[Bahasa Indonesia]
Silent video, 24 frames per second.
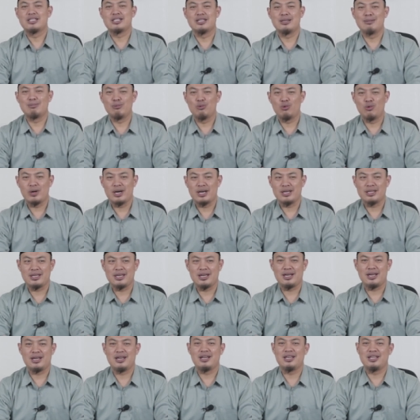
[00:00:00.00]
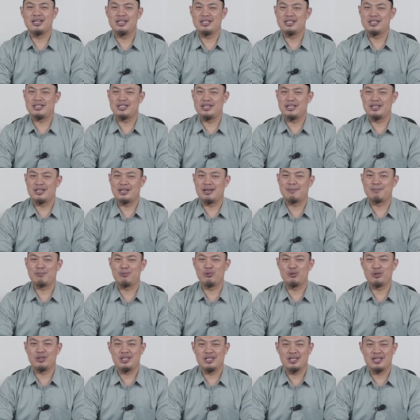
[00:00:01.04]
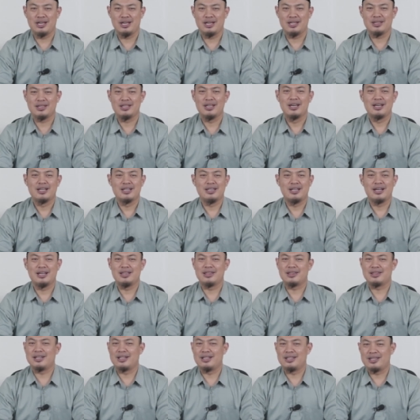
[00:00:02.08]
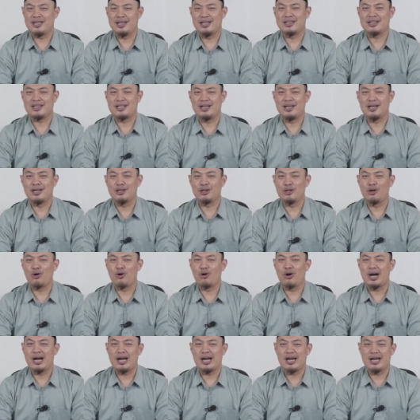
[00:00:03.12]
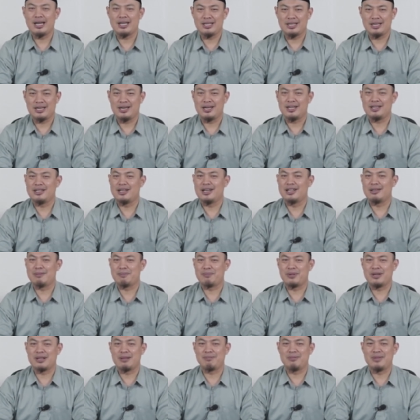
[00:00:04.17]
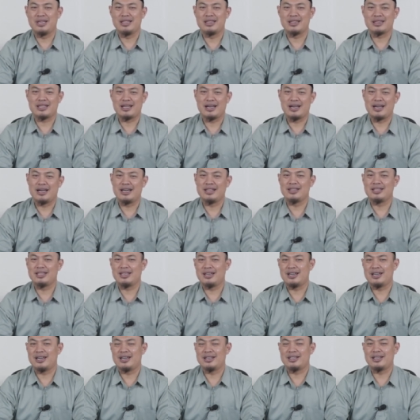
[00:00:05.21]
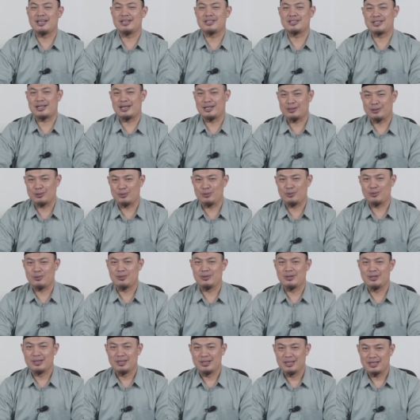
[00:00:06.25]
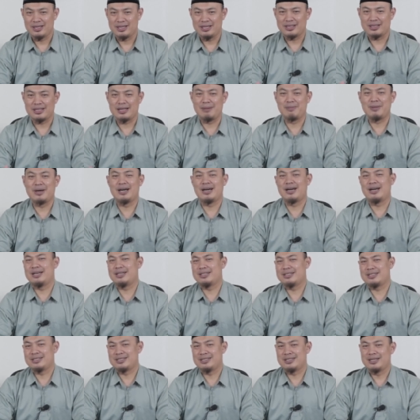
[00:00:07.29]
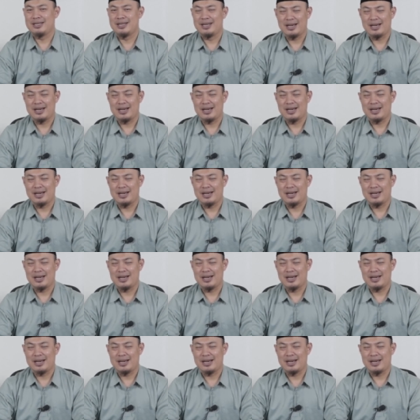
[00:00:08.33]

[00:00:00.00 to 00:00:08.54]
semuanya isinya pujian dan ternyata doanya dan permintaannya hanya satu kita bahas